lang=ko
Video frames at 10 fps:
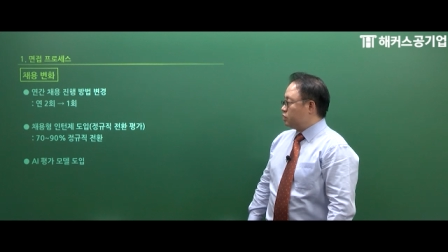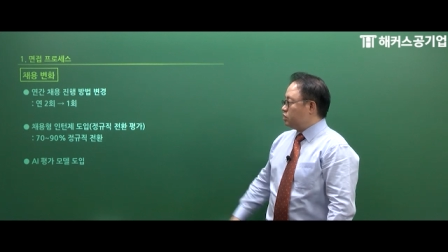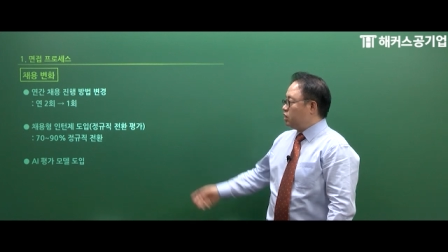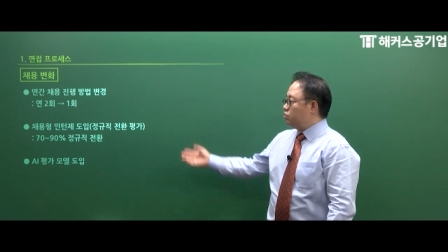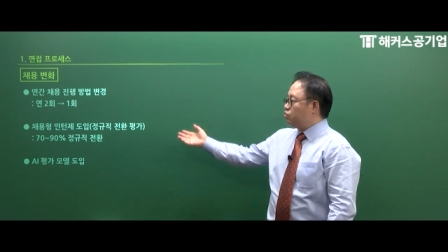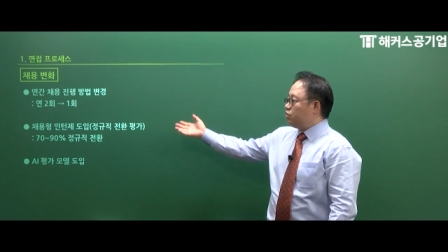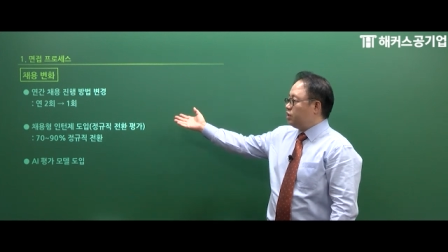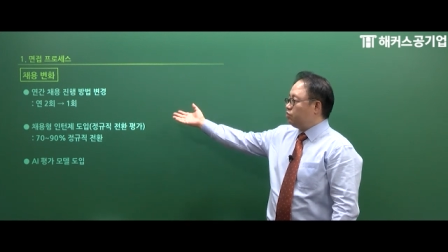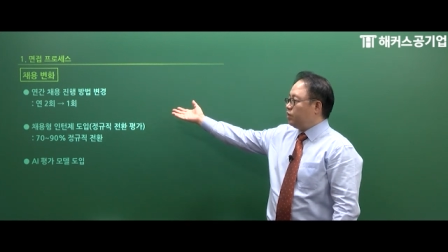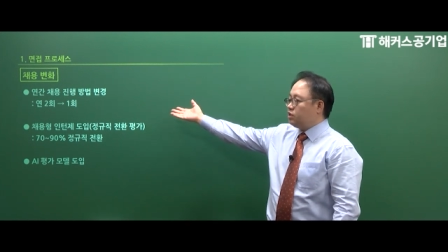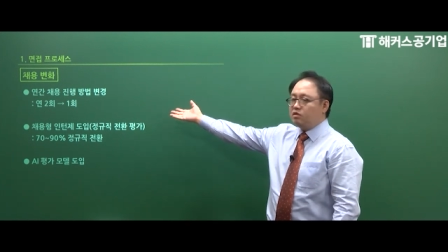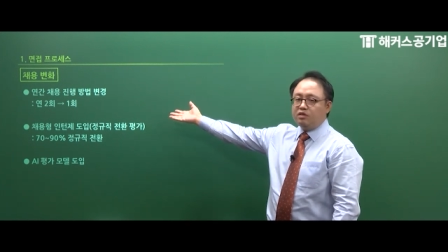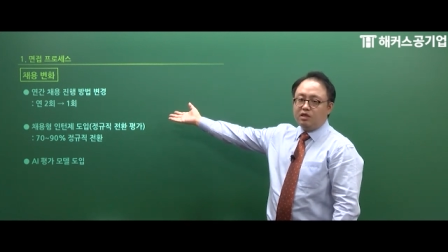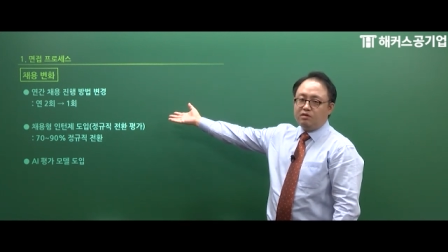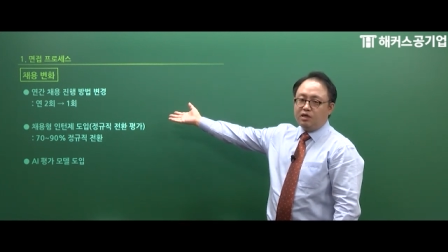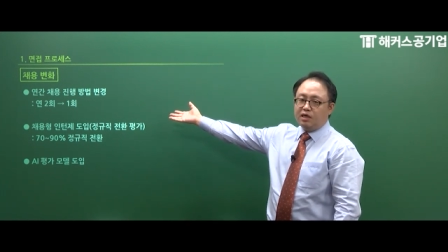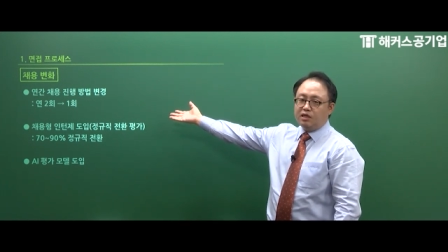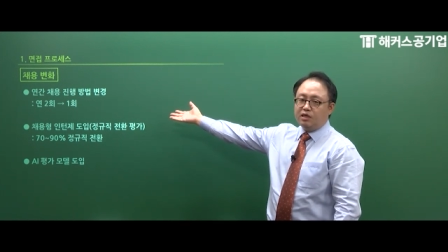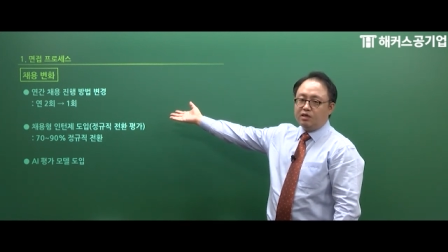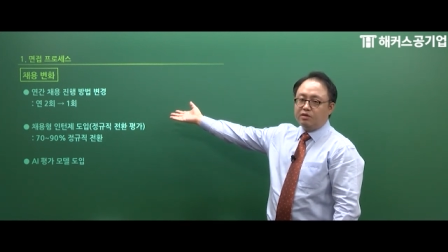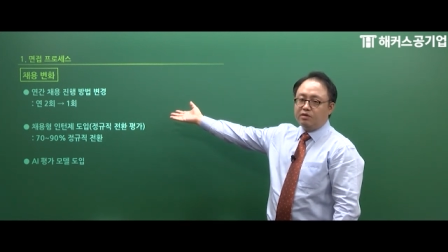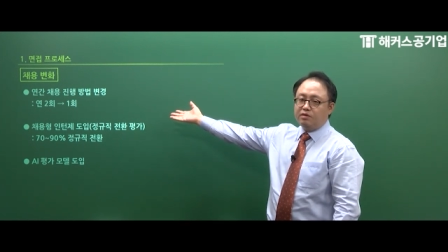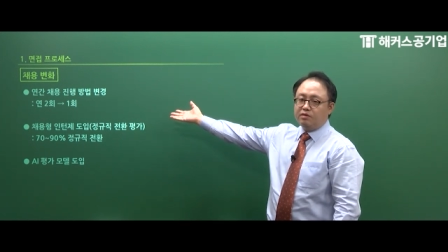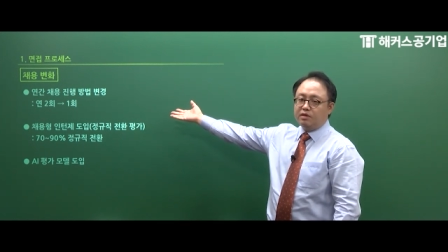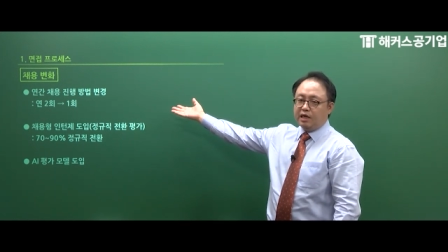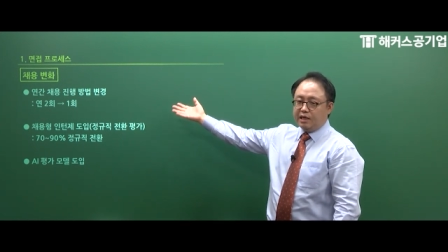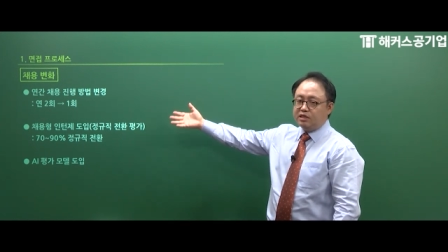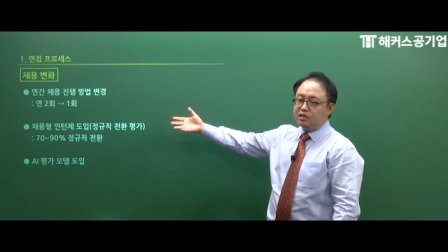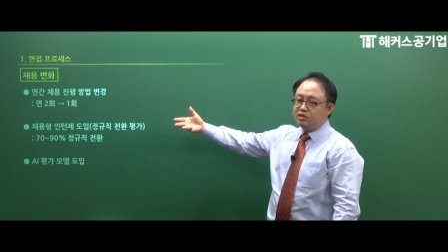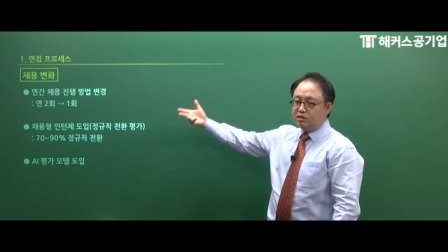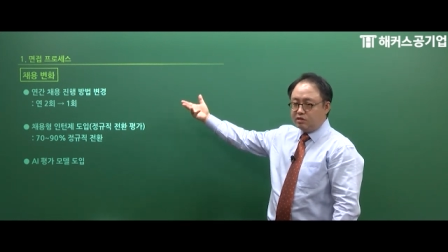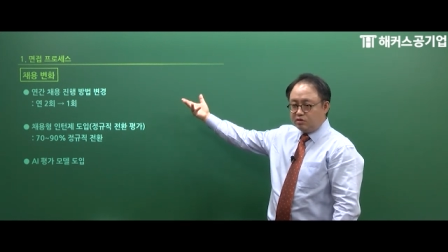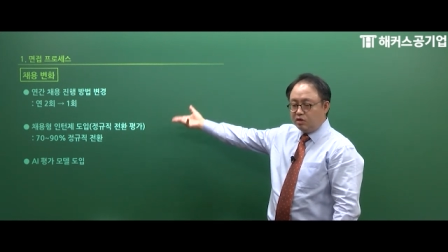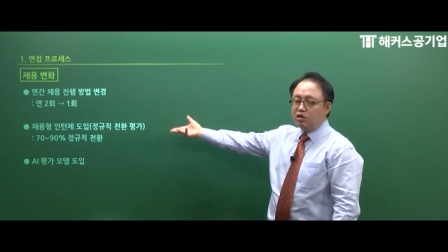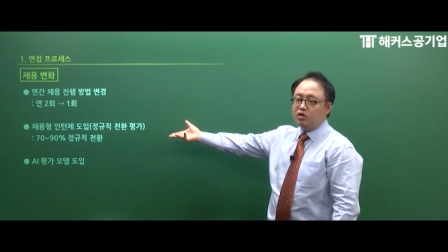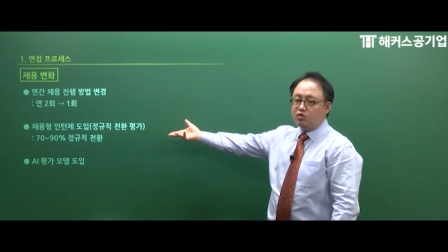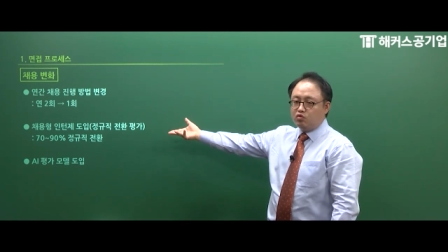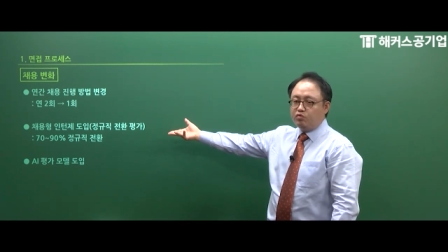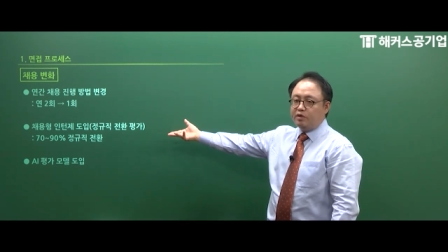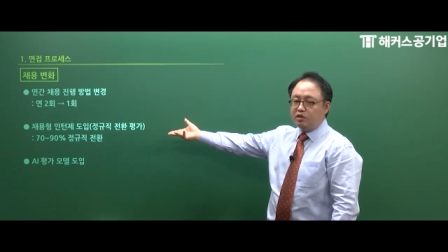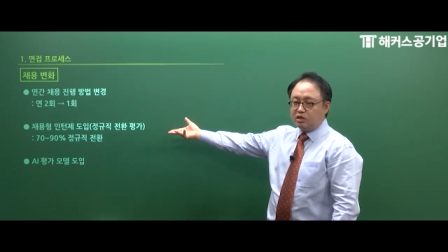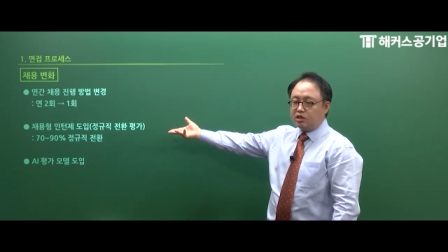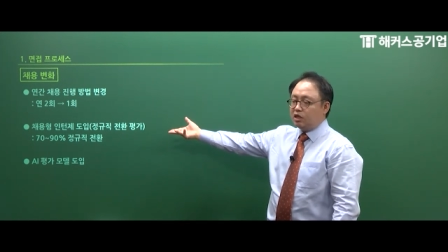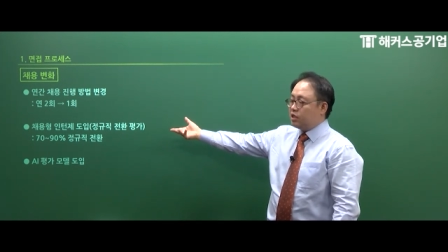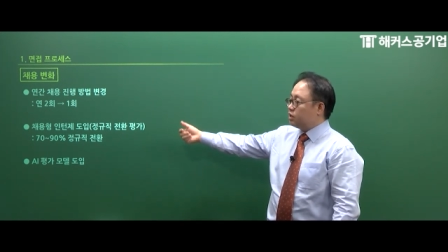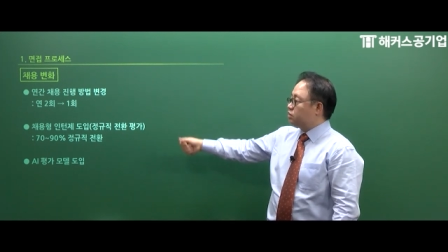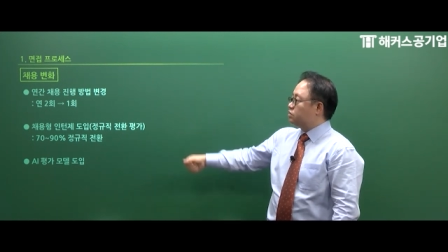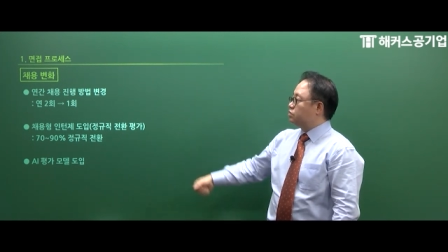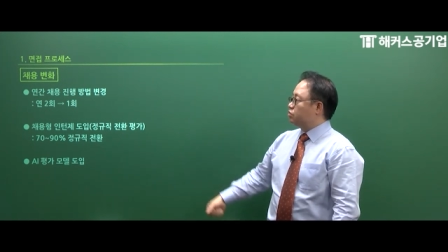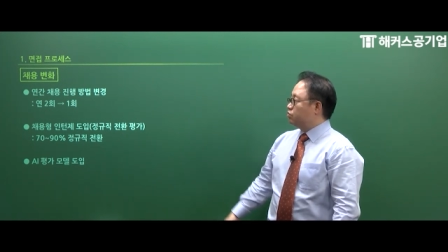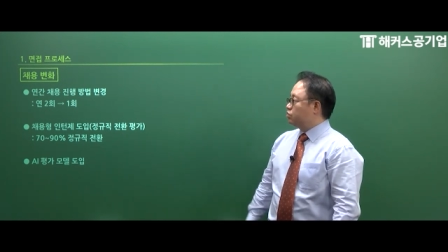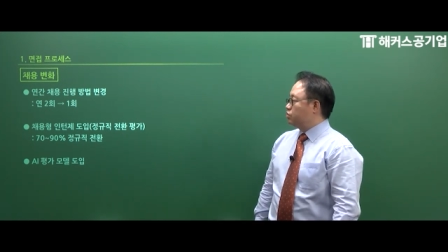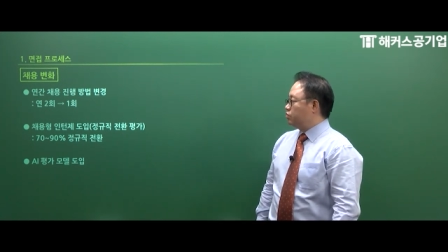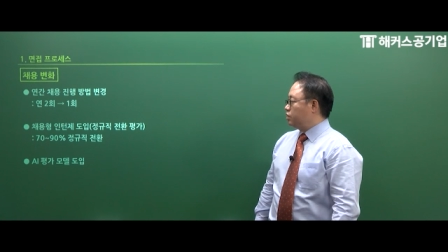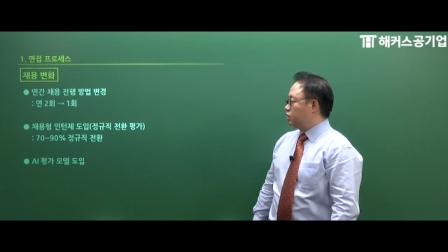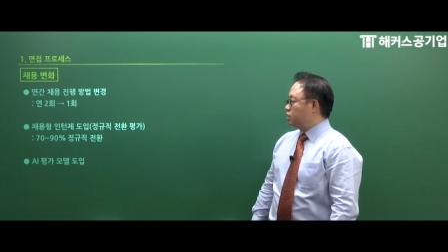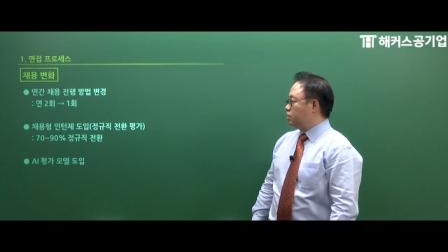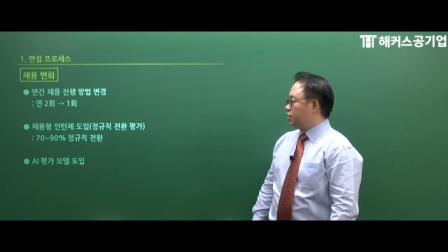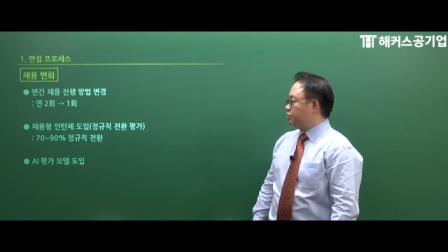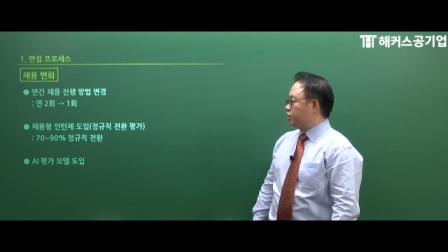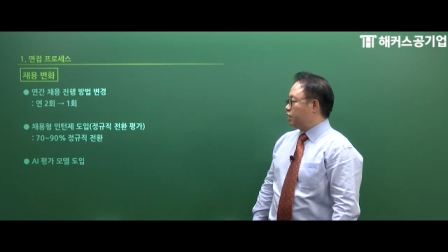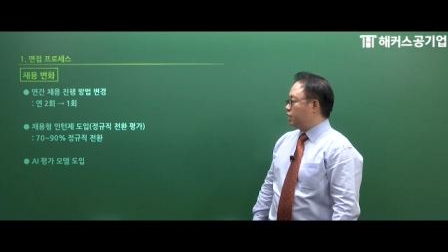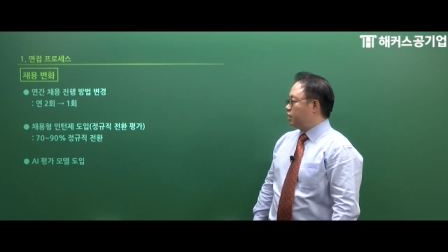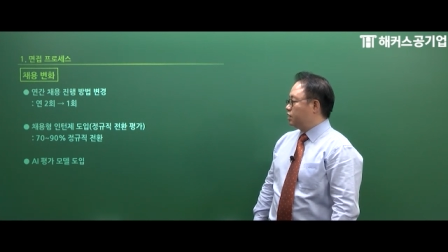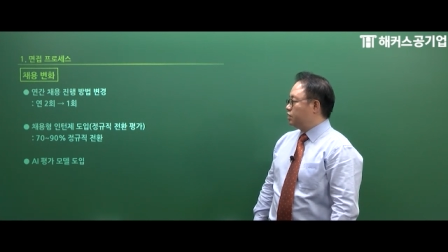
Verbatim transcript: 근데 이것도 아직 확정된 건 아니에요. 아직은 두 번 시행하는 경우들도 있기는 합니다.